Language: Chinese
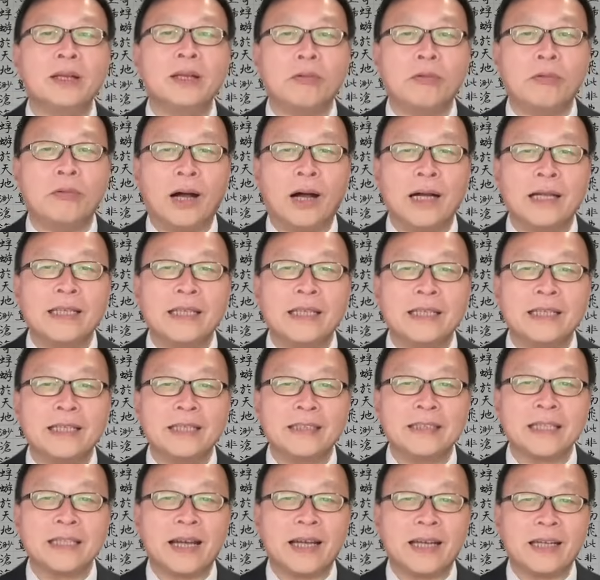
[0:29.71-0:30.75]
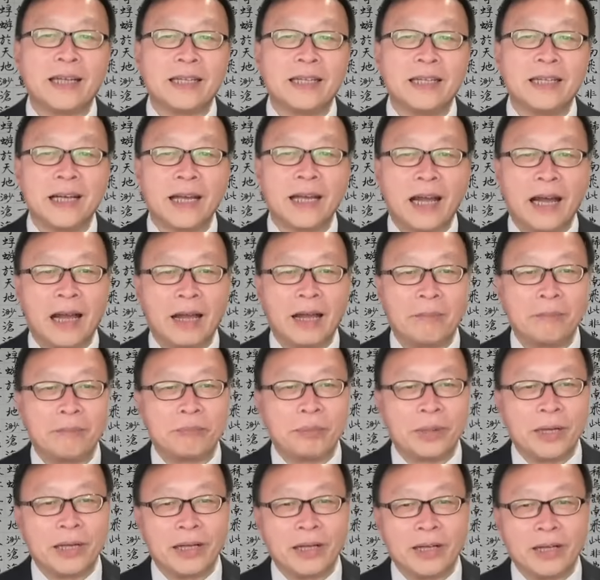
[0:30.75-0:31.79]
王毅的赞歌呀，
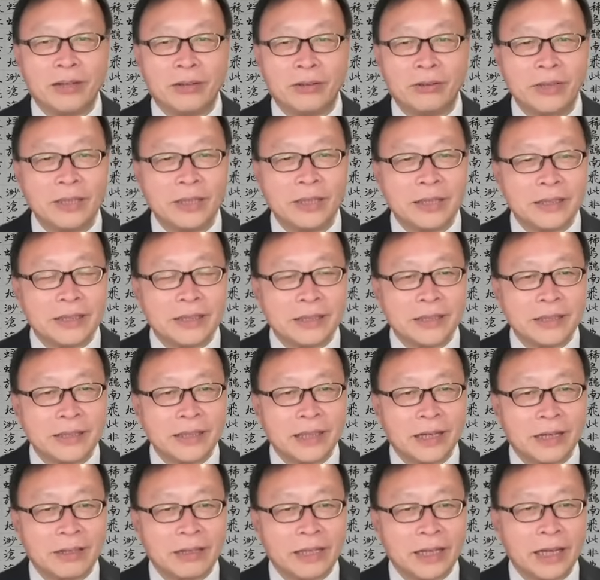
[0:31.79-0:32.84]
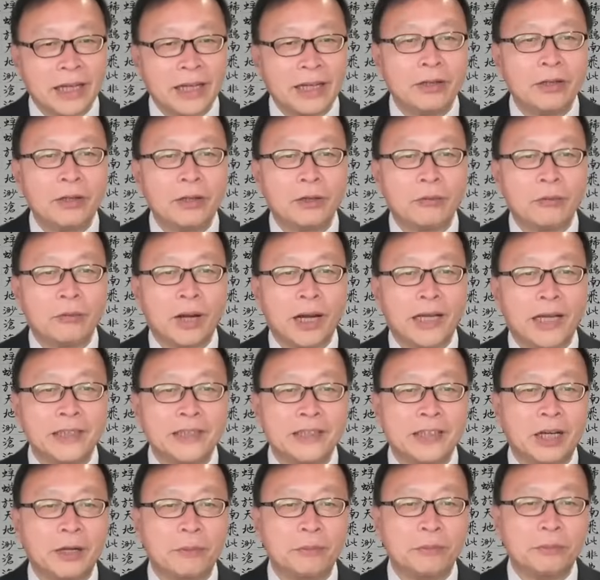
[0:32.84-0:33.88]
背后是要给外
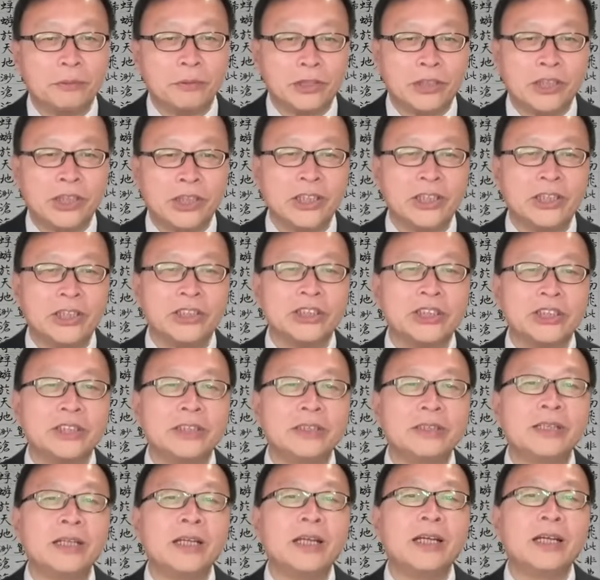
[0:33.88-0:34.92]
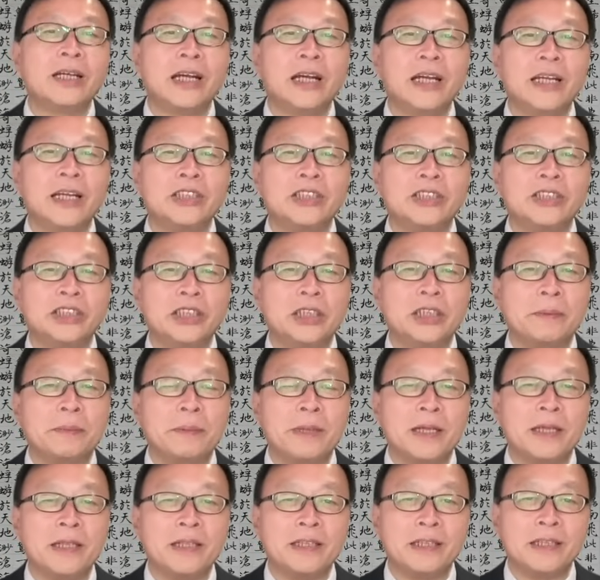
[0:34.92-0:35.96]
交部贴金，给习近
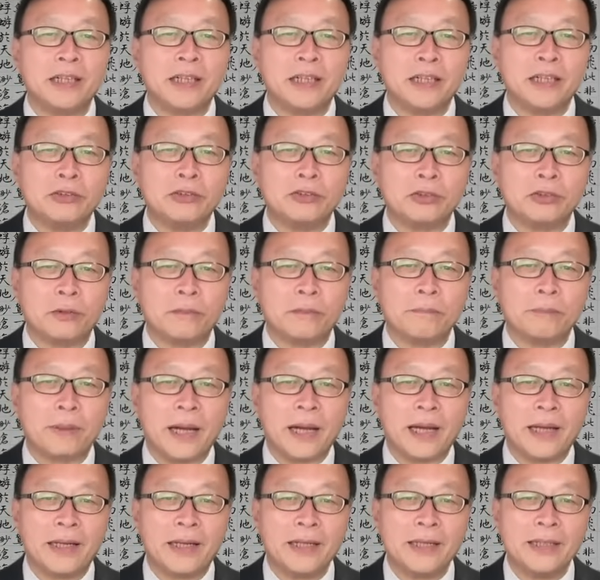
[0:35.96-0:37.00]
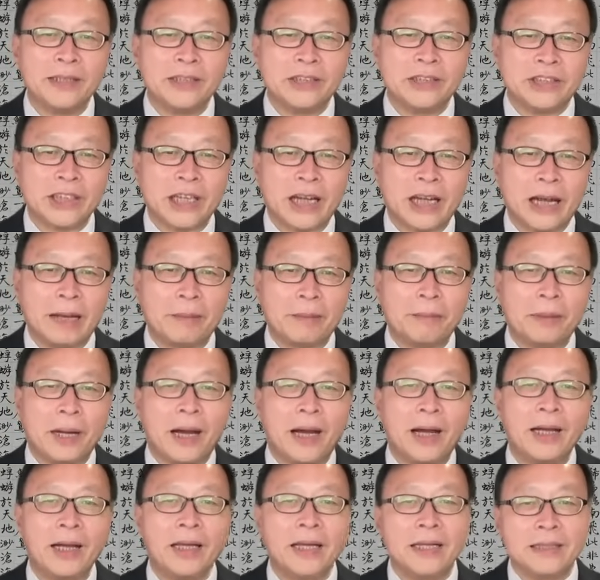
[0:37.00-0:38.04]
平个人崇拜加码。
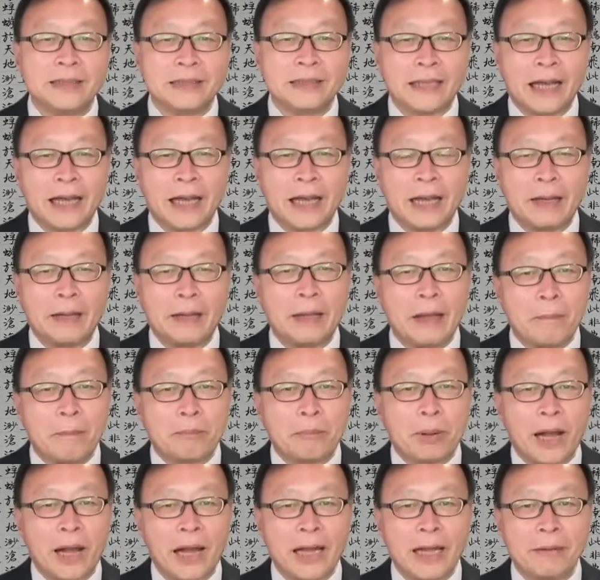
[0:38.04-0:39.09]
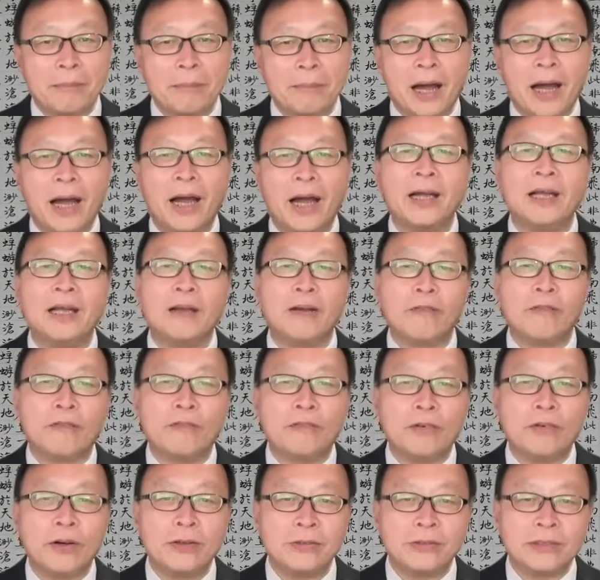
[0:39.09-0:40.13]
在拍马
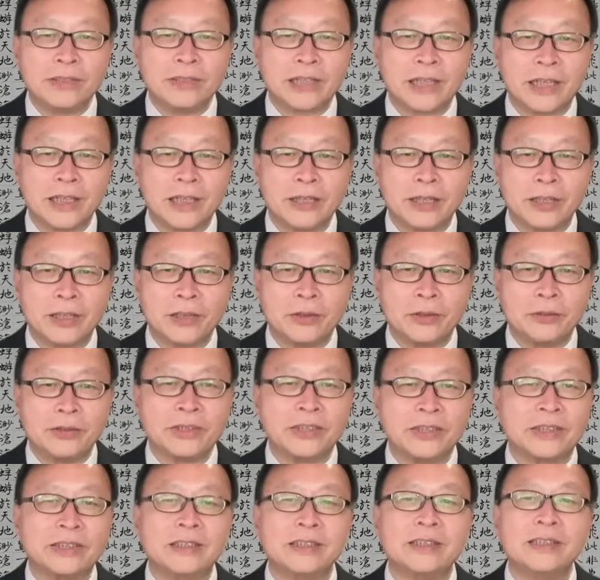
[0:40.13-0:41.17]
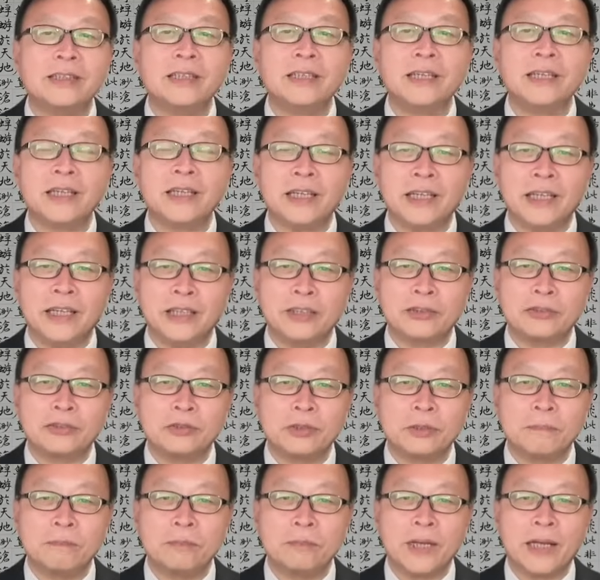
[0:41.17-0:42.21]
奉承的同时，也
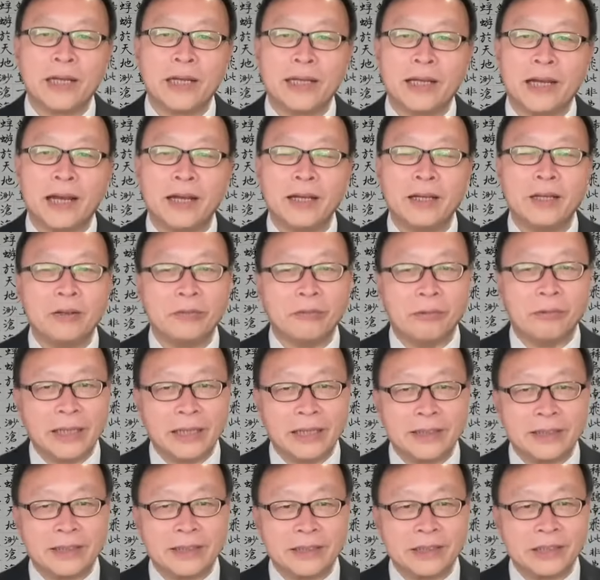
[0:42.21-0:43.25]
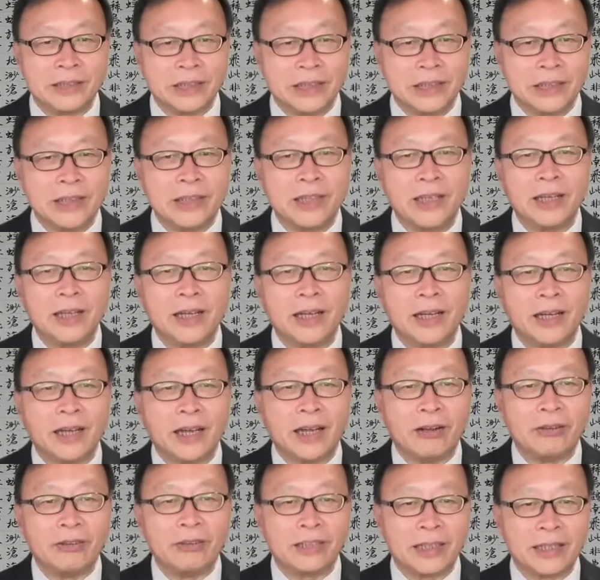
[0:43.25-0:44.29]
顺便呢为自己
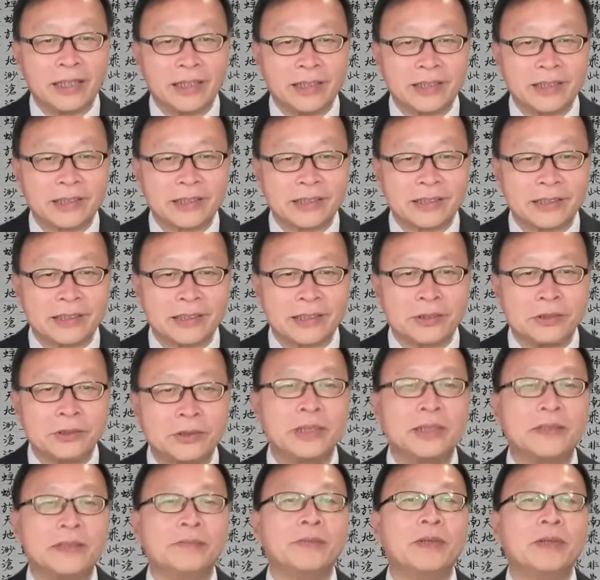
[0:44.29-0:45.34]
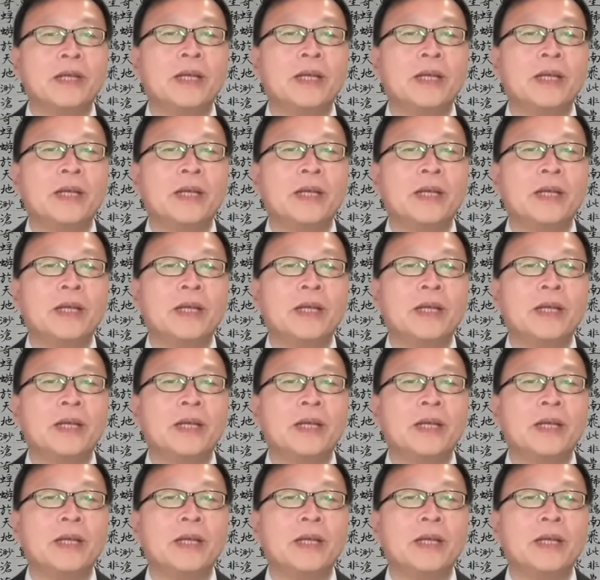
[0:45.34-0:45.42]
捞点实惠。